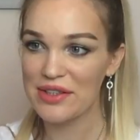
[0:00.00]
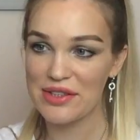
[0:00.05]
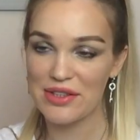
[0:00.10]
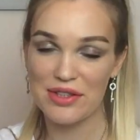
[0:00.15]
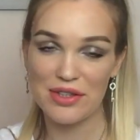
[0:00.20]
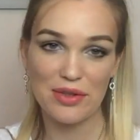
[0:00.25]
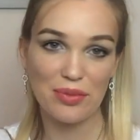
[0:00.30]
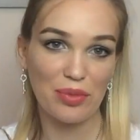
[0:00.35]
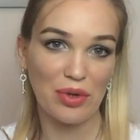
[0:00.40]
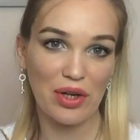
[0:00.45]

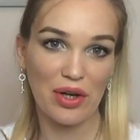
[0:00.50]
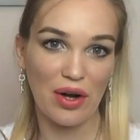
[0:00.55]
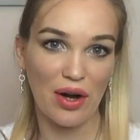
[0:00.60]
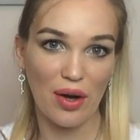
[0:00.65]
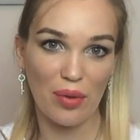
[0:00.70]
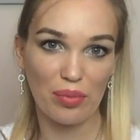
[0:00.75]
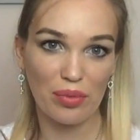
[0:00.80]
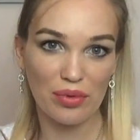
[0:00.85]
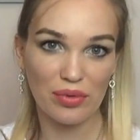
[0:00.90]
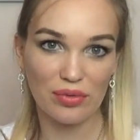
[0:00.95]
Stick
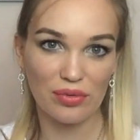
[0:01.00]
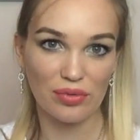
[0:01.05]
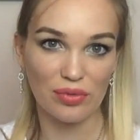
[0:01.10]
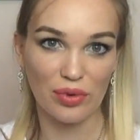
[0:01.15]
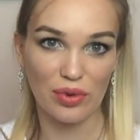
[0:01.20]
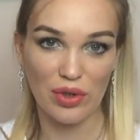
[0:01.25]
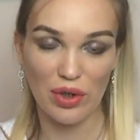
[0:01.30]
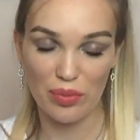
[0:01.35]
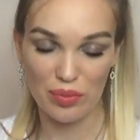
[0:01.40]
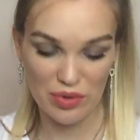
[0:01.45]
мейкап
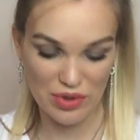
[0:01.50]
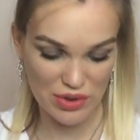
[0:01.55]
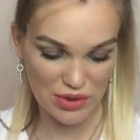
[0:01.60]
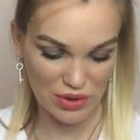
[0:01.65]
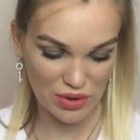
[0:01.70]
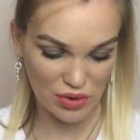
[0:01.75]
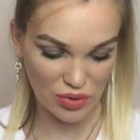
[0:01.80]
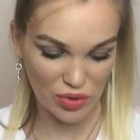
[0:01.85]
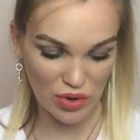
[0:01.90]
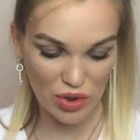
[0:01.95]
вот
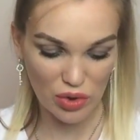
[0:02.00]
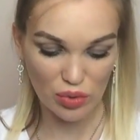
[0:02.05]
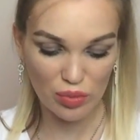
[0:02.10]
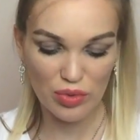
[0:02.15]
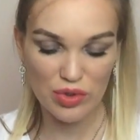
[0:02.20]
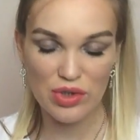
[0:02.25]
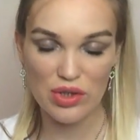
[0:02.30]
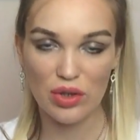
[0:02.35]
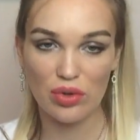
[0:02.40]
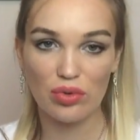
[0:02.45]
написано. Но я
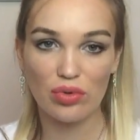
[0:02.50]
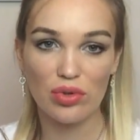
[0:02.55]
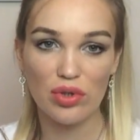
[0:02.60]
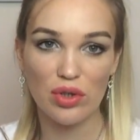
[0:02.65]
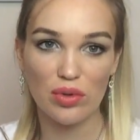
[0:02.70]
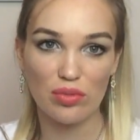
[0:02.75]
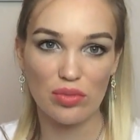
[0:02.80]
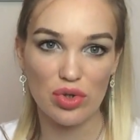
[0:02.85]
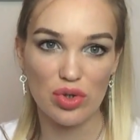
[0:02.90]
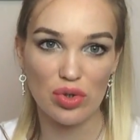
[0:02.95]
думаю, зайду
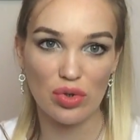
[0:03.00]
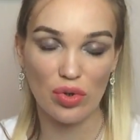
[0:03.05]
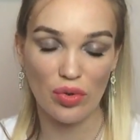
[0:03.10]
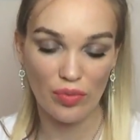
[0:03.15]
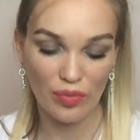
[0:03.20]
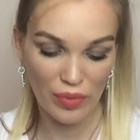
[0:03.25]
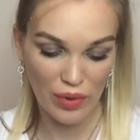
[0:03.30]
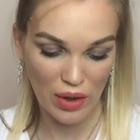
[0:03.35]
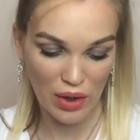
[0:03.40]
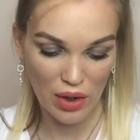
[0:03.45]
к ним
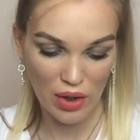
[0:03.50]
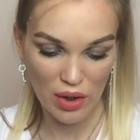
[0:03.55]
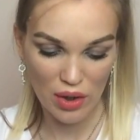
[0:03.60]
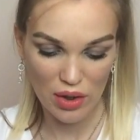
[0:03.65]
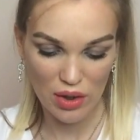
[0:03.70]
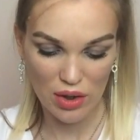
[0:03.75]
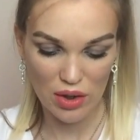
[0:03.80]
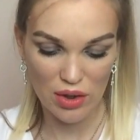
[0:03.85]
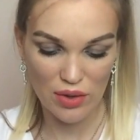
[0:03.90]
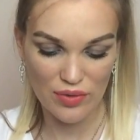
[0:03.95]
еще
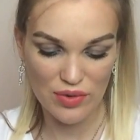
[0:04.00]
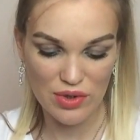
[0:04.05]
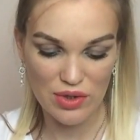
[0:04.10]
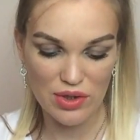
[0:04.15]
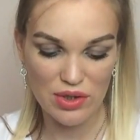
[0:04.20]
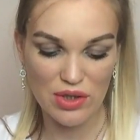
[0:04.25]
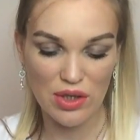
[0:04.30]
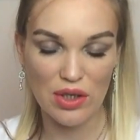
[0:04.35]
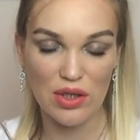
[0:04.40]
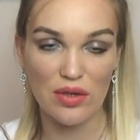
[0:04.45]
и
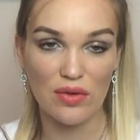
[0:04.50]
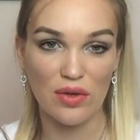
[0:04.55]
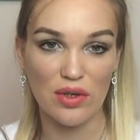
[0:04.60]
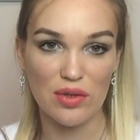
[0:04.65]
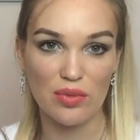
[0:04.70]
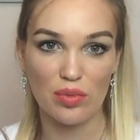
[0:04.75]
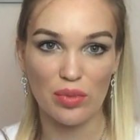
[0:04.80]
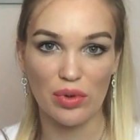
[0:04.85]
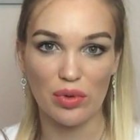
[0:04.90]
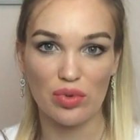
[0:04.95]
в тени
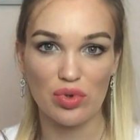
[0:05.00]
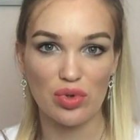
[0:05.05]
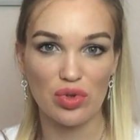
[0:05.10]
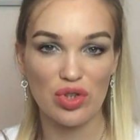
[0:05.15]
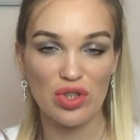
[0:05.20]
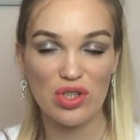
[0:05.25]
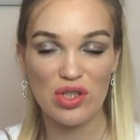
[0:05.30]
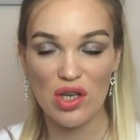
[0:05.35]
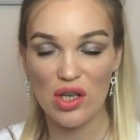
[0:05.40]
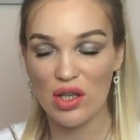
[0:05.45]
возьму, потому
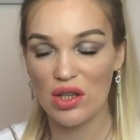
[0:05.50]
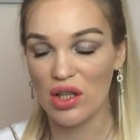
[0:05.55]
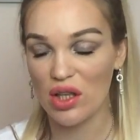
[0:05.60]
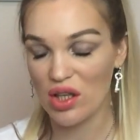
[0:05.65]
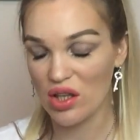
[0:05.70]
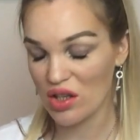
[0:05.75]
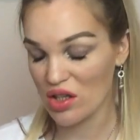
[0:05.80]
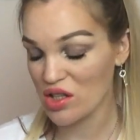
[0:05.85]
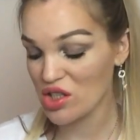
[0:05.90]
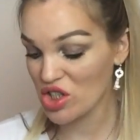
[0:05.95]
что у них тени
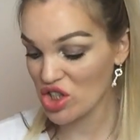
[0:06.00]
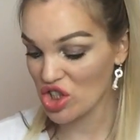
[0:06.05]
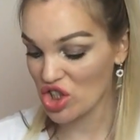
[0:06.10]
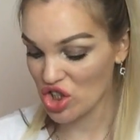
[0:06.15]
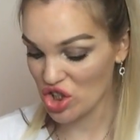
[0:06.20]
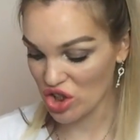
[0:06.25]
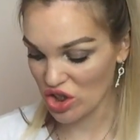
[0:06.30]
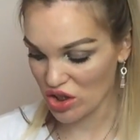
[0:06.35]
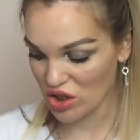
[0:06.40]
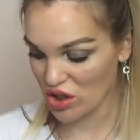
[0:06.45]
такие
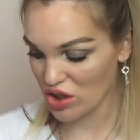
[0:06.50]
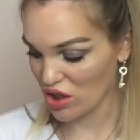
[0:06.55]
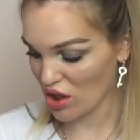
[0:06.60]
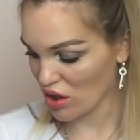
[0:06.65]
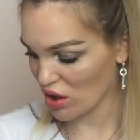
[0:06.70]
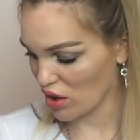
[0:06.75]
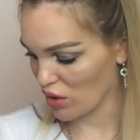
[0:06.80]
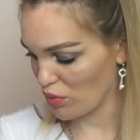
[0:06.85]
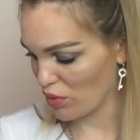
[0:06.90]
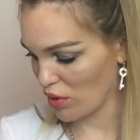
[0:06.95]
насыщенные,
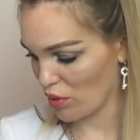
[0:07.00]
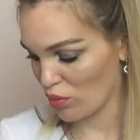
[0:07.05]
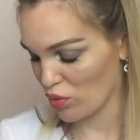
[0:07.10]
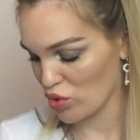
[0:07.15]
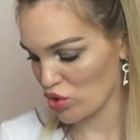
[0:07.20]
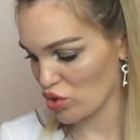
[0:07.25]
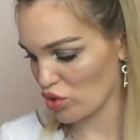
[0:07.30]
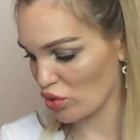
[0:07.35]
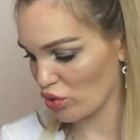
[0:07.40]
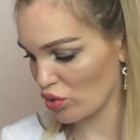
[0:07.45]
яркие, прям
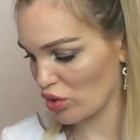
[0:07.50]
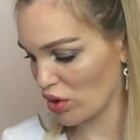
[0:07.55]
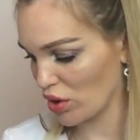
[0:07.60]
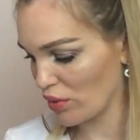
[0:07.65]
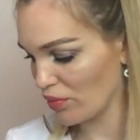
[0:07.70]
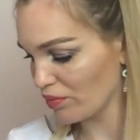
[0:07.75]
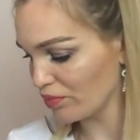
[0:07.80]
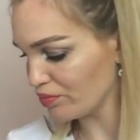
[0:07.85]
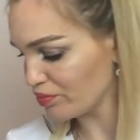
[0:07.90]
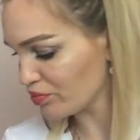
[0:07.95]
очень
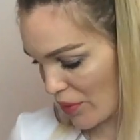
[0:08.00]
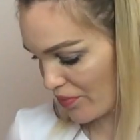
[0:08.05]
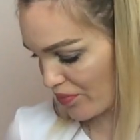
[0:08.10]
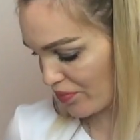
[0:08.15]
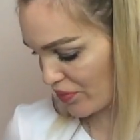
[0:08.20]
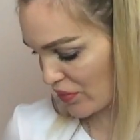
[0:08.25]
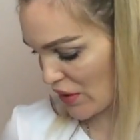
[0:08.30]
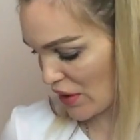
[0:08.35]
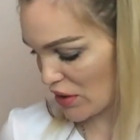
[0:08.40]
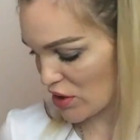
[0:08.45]
крутые.
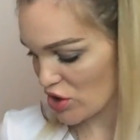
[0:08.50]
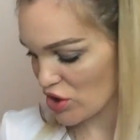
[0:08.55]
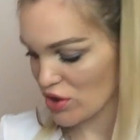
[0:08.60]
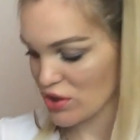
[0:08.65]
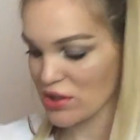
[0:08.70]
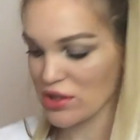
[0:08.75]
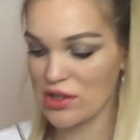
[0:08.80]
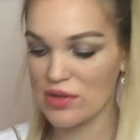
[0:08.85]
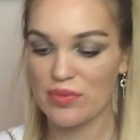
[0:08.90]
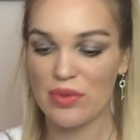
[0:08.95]

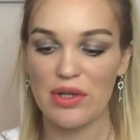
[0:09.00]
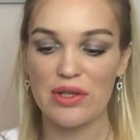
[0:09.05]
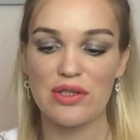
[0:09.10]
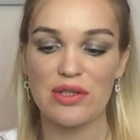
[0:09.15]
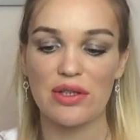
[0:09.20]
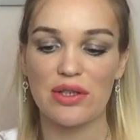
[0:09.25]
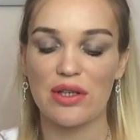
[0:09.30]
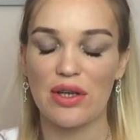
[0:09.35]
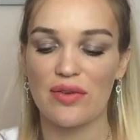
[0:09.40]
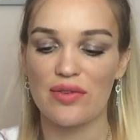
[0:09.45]
Дальше из
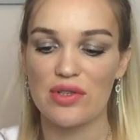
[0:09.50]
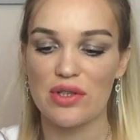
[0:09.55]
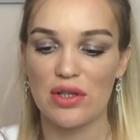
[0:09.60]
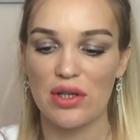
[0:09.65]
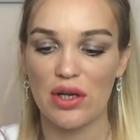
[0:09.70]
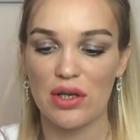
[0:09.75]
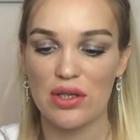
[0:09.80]
косметики я взяла